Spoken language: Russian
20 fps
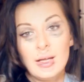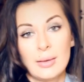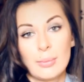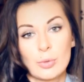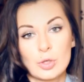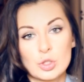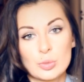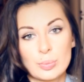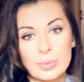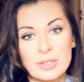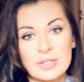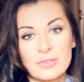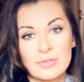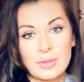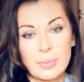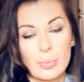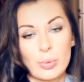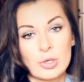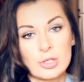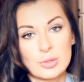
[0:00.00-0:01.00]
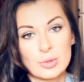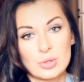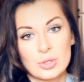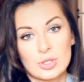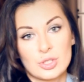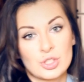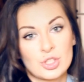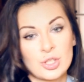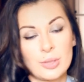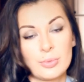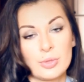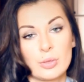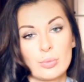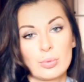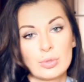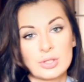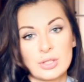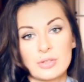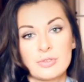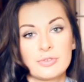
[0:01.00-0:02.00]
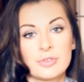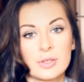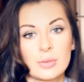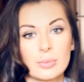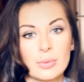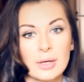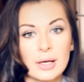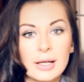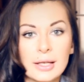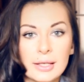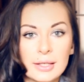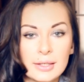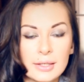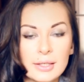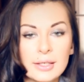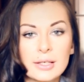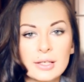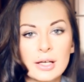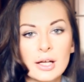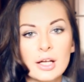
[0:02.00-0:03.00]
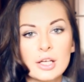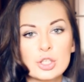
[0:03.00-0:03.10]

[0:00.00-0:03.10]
Может быть, вы пользуетесь чем-нибудь от фирмы Клиник.